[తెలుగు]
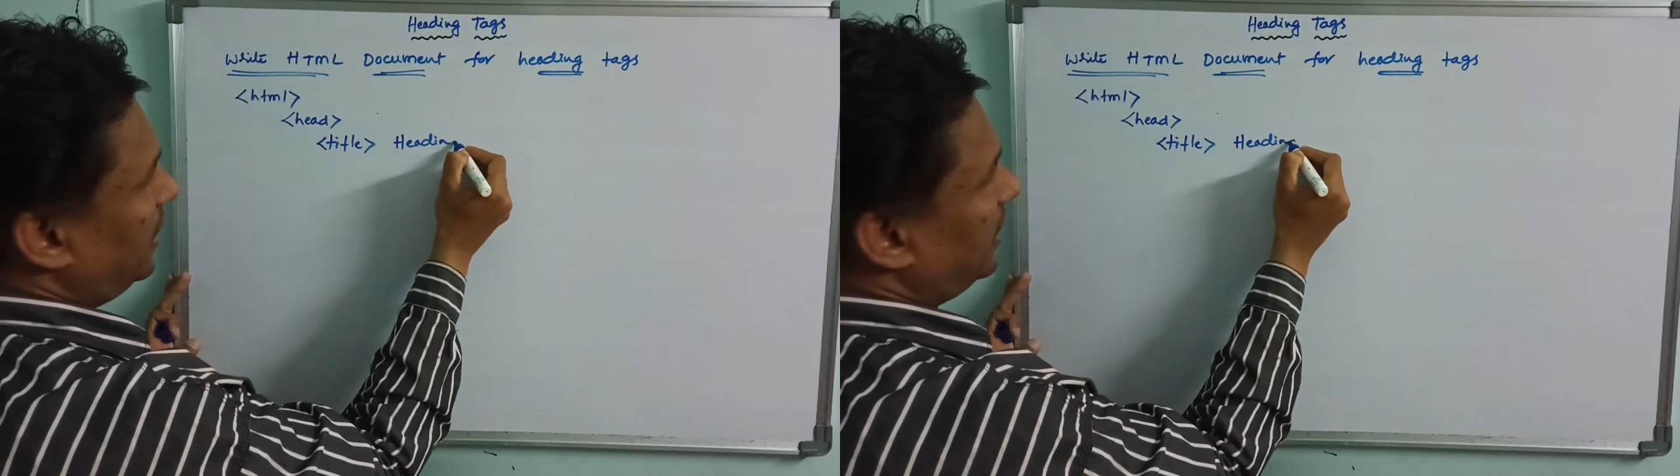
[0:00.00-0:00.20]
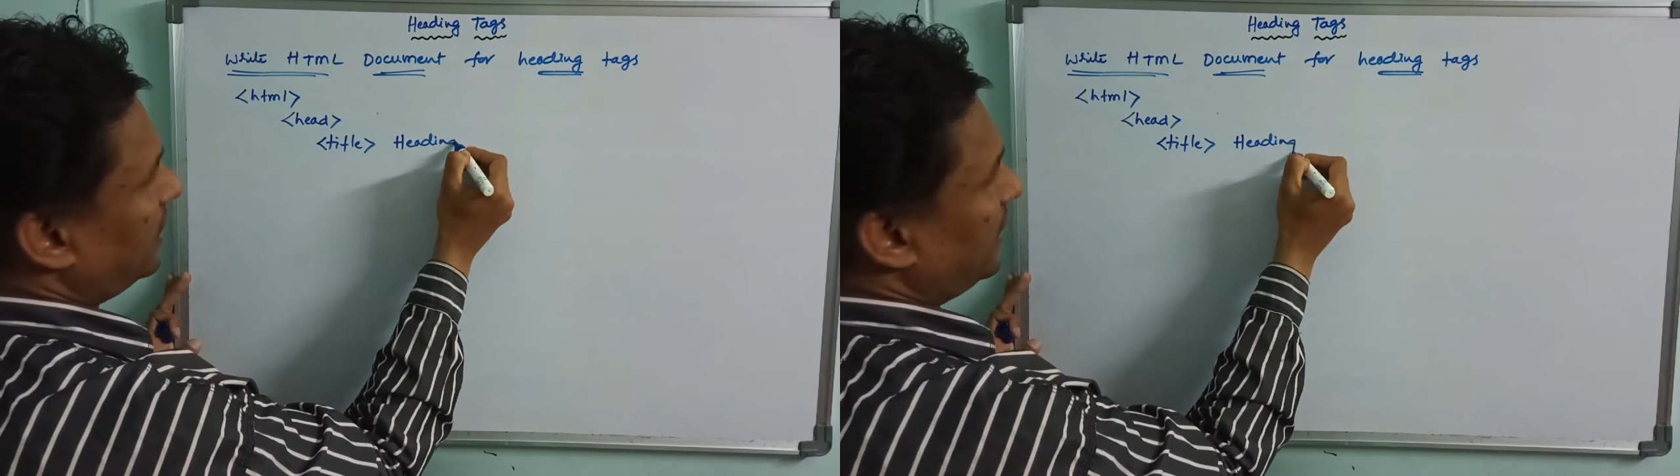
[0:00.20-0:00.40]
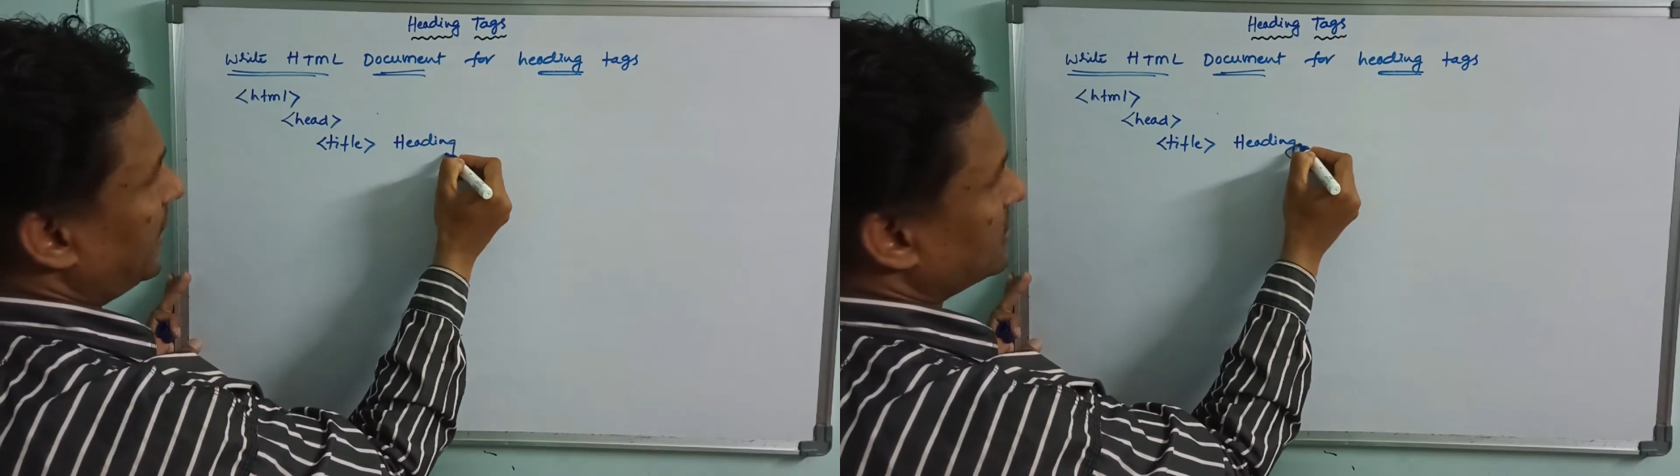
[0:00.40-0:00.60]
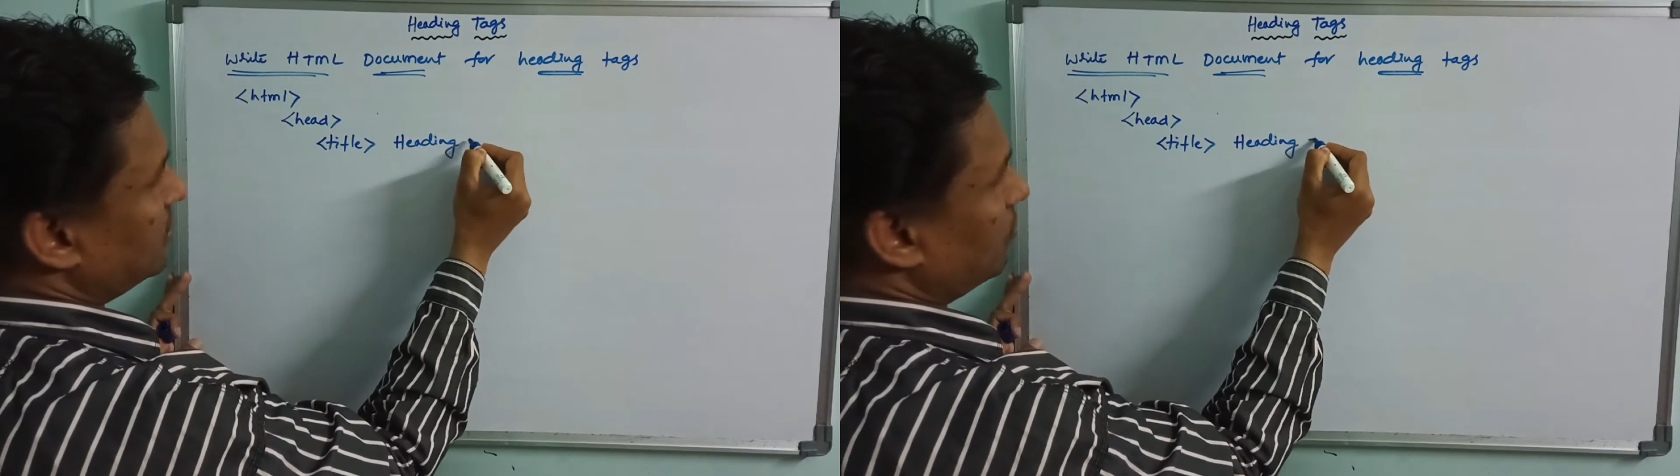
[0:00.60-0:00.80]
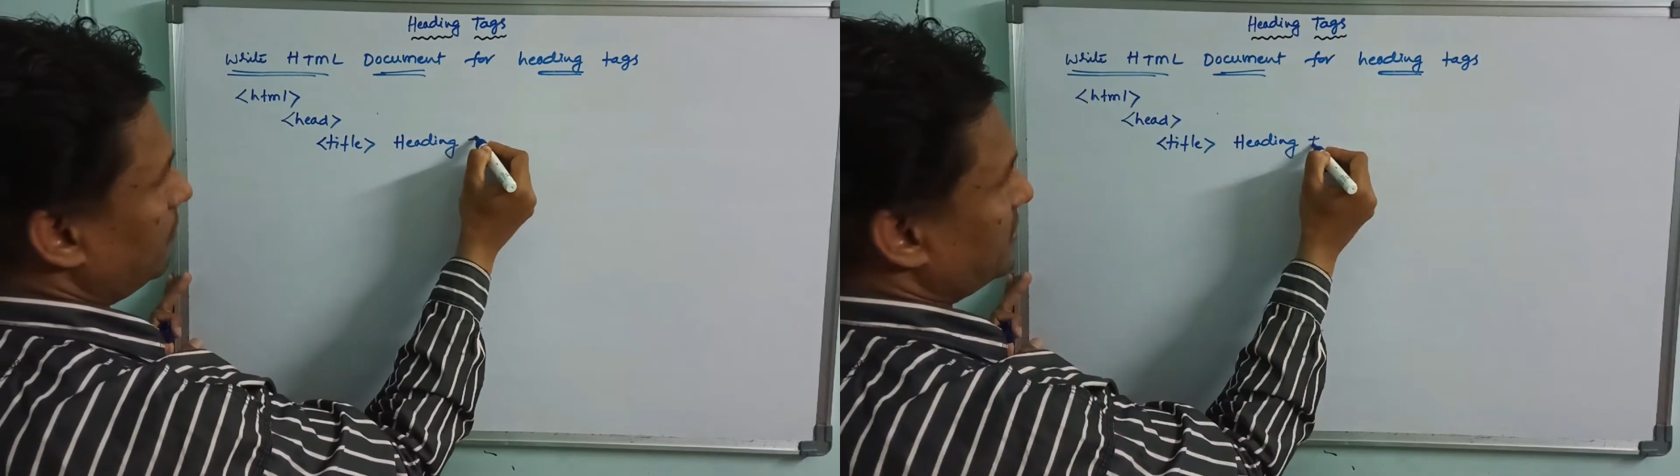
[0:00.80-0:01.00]
హెడ్డింగ్ ట్యాక్స్
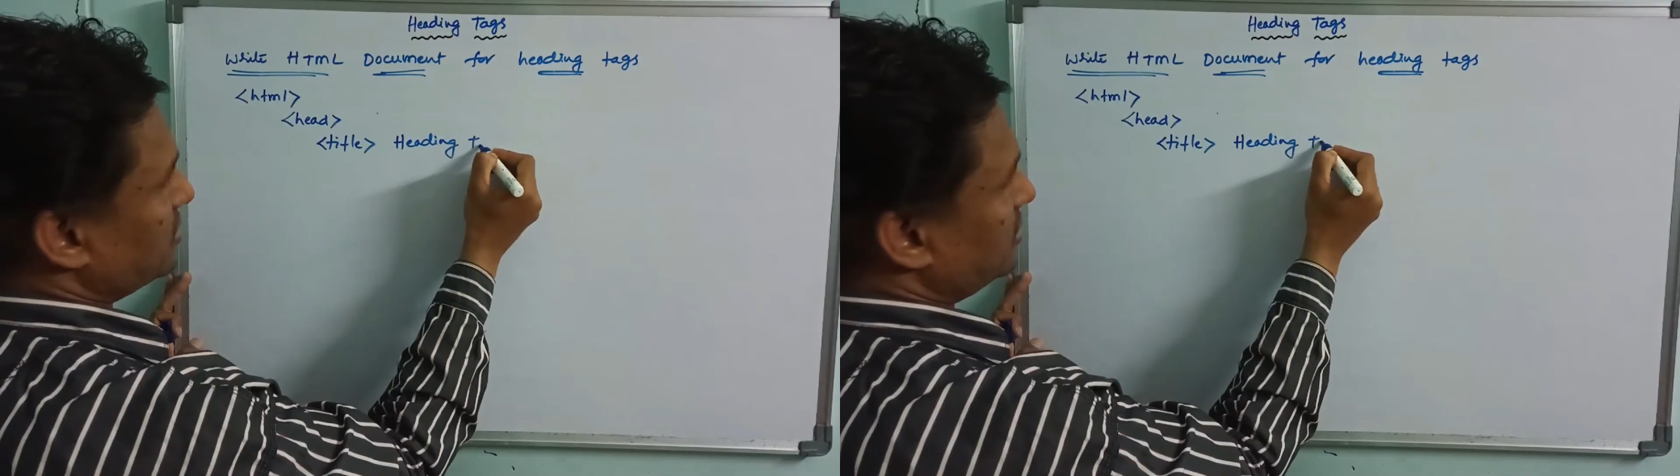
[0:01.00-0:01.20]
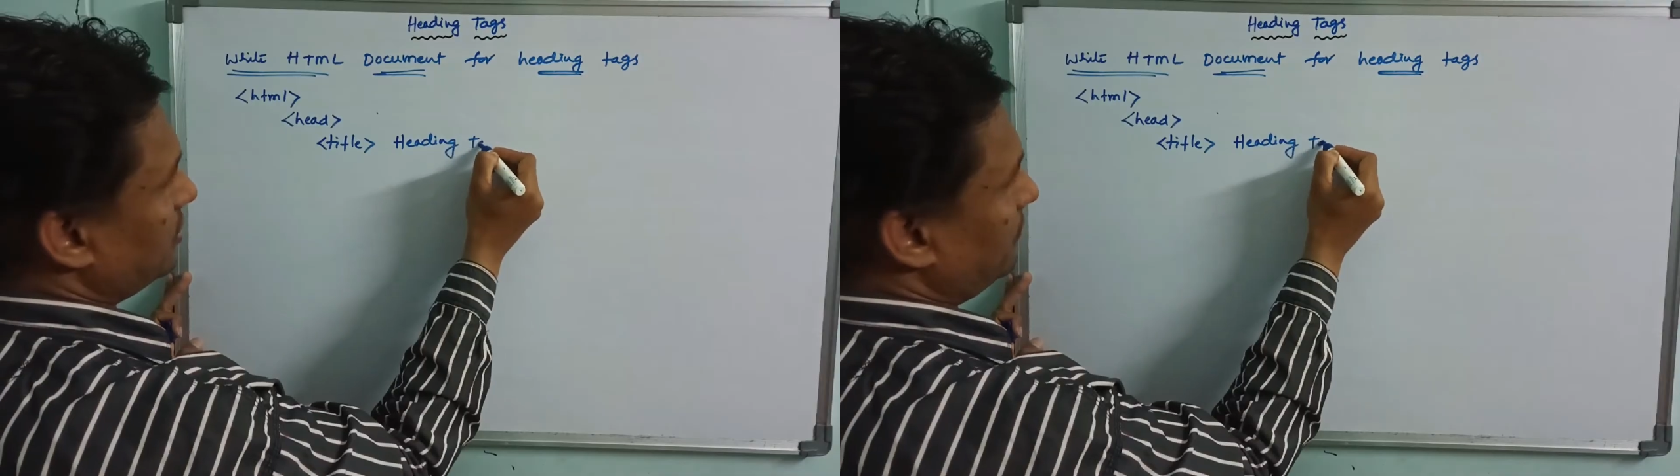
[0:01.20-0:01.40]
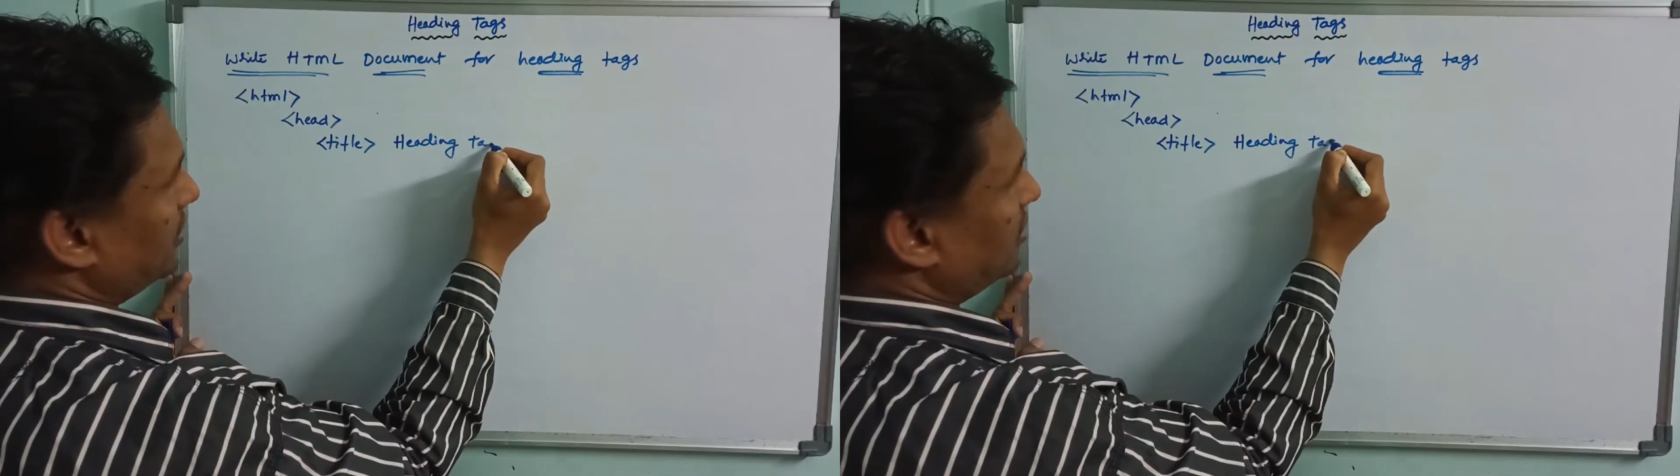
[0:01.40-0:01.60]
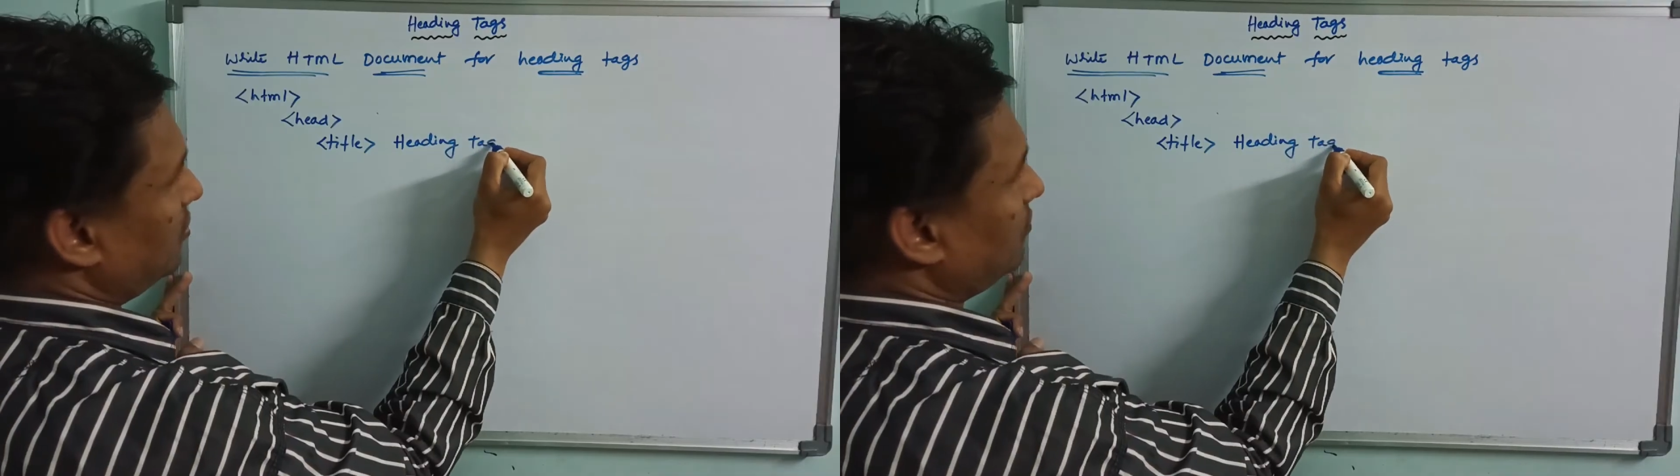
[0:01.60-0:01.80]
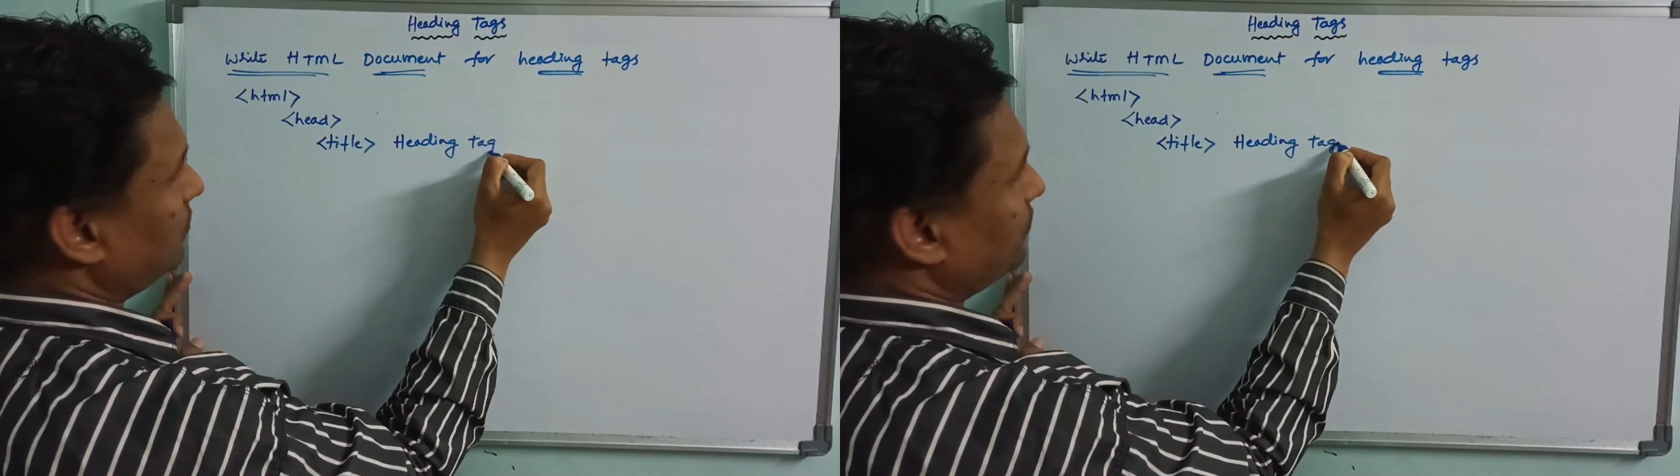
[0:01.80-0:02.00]
అని ఒక మెసేజ్ అయితే పెడతాను